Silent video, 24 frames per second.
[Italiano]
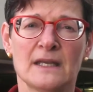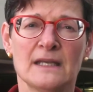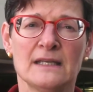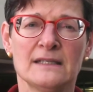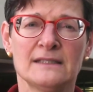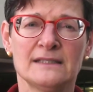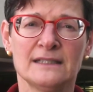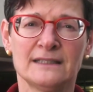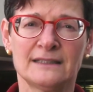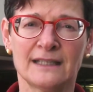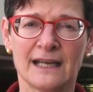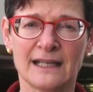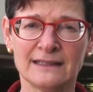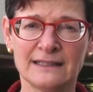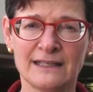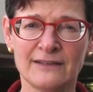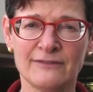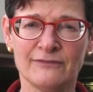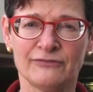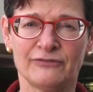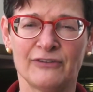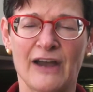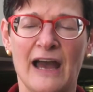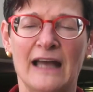Si tratta
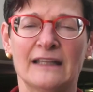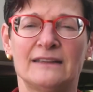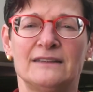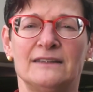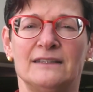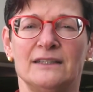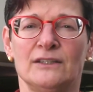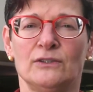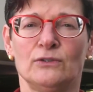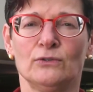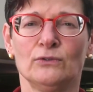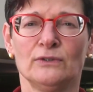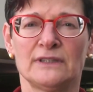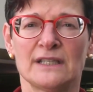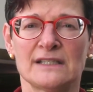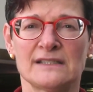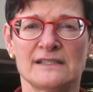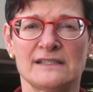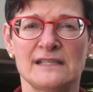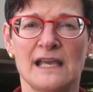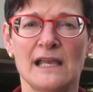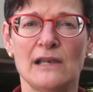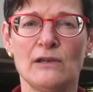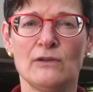infatti di un
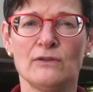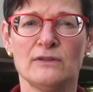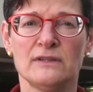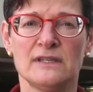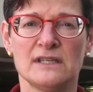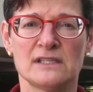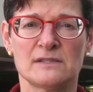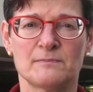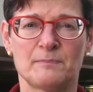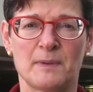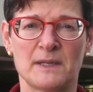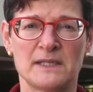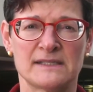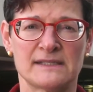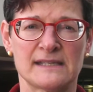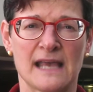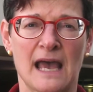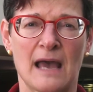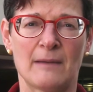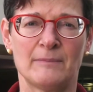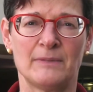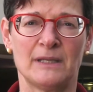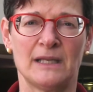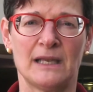tassello
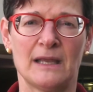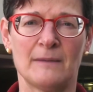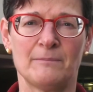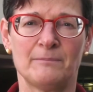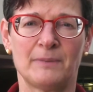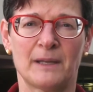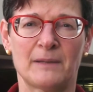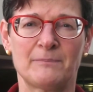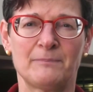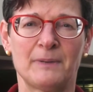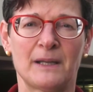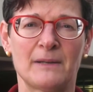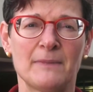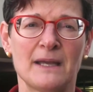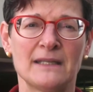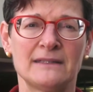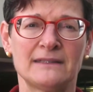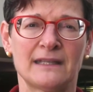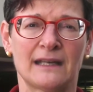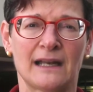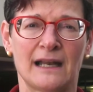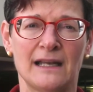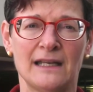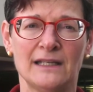indispensabile per
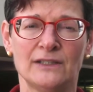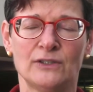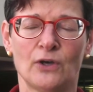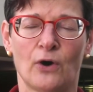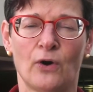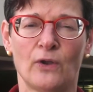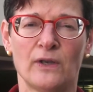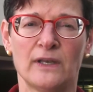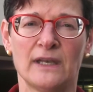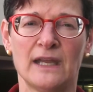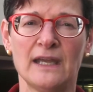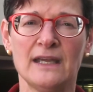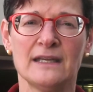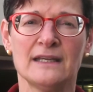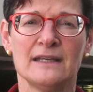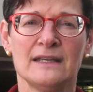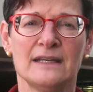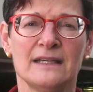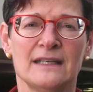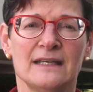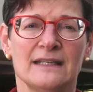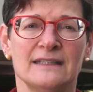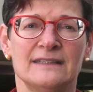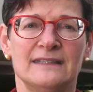permettere alle donne
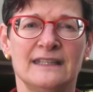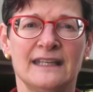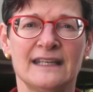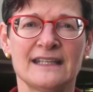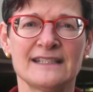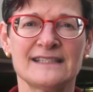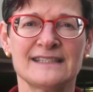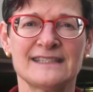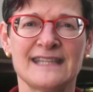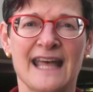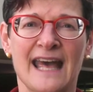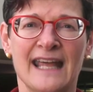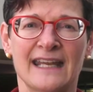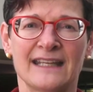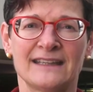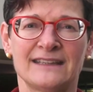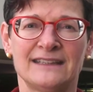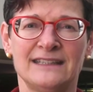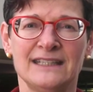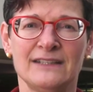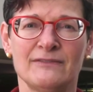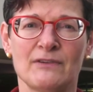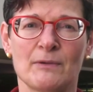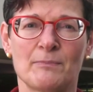di restare
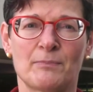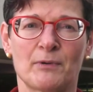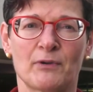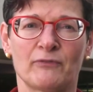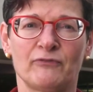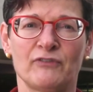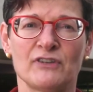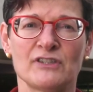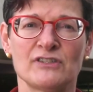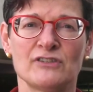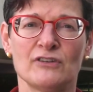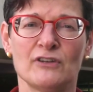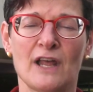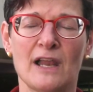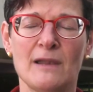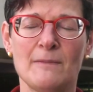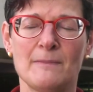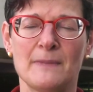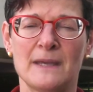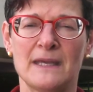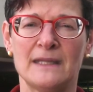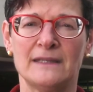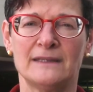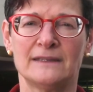attive
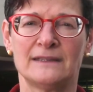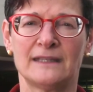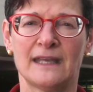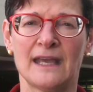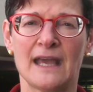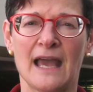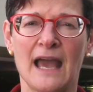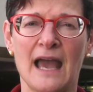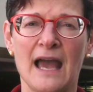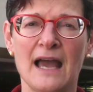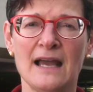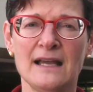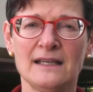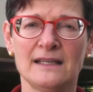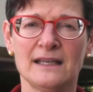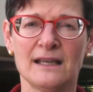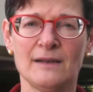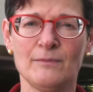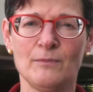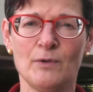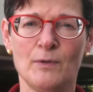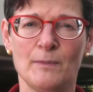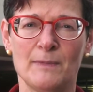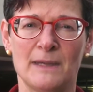professionalmente anche
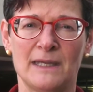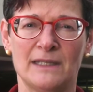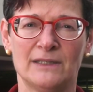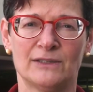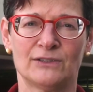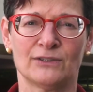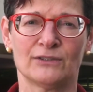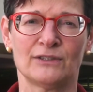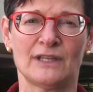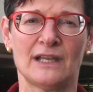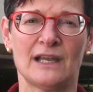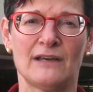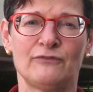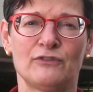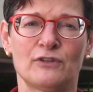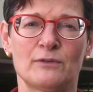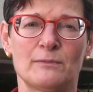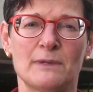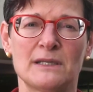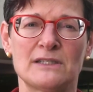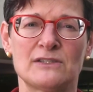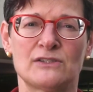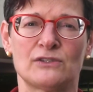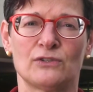al momento della
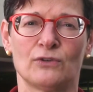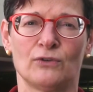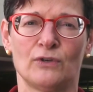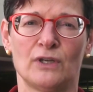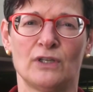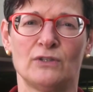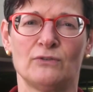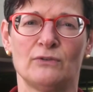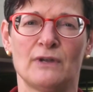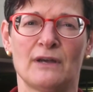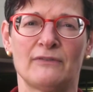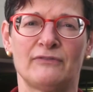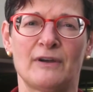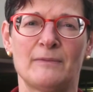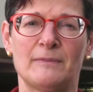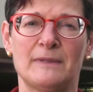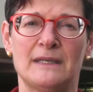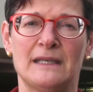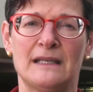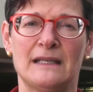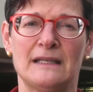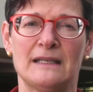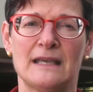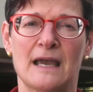formazione di una
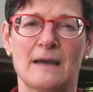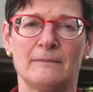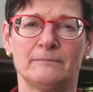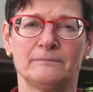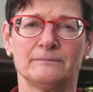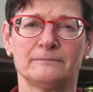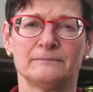famiglia.